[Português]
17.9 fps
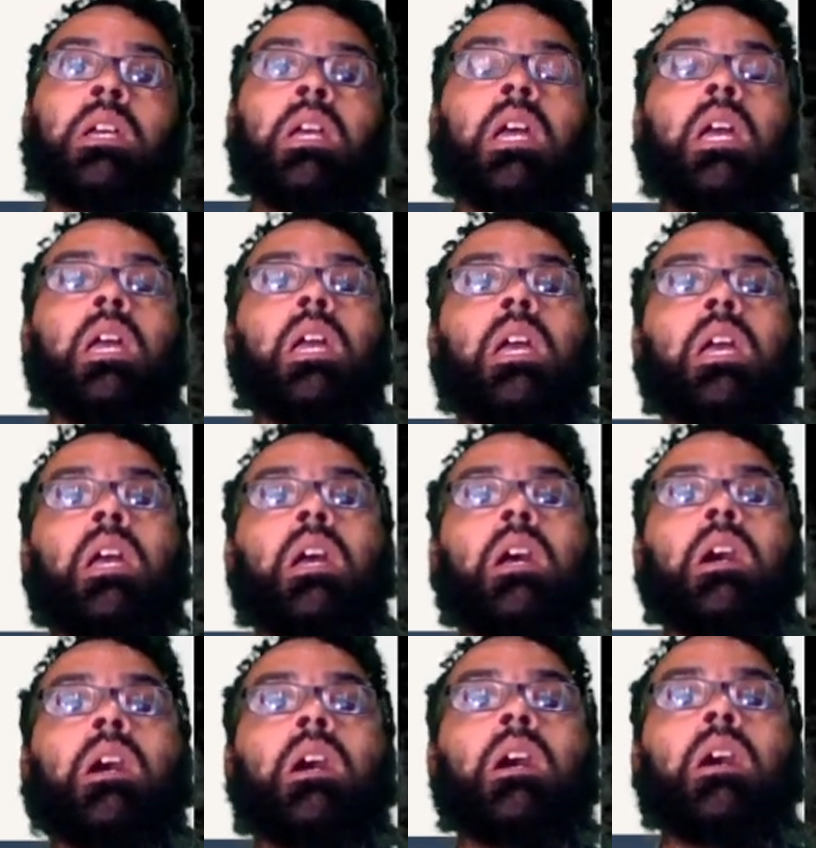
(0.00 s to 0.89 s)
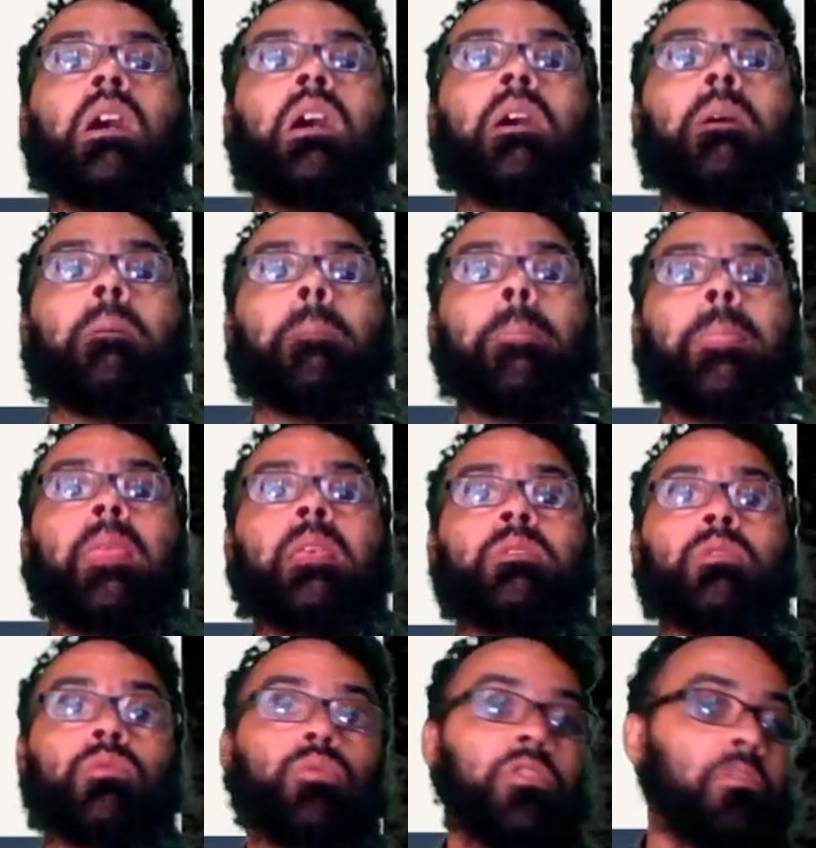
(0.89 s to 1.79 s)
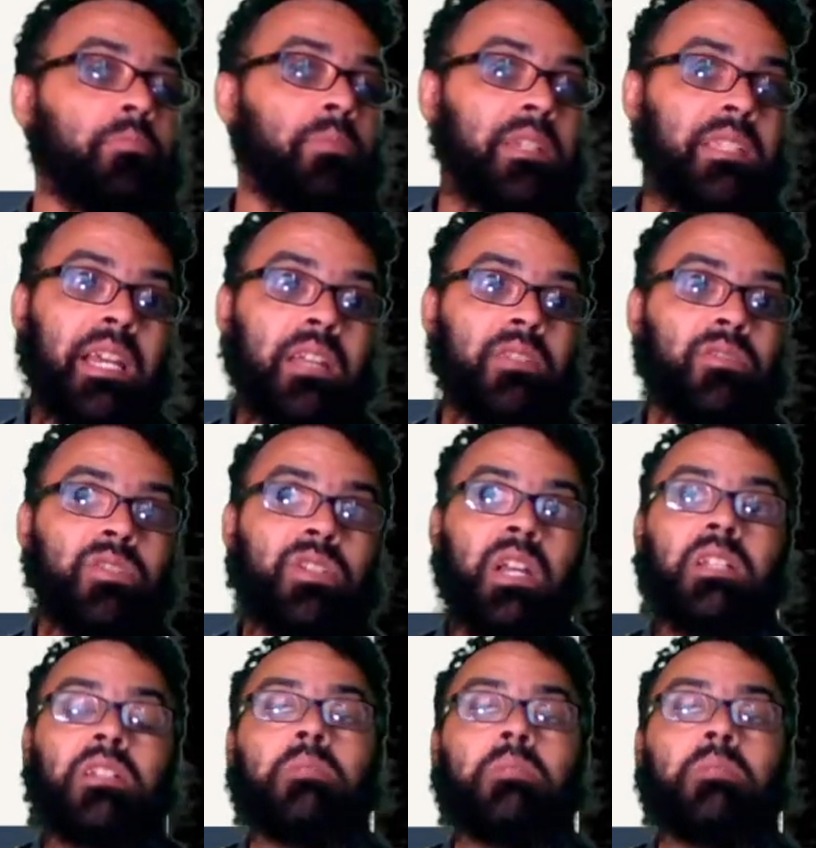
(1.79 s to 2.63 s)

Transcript: É, são todos baseados no chat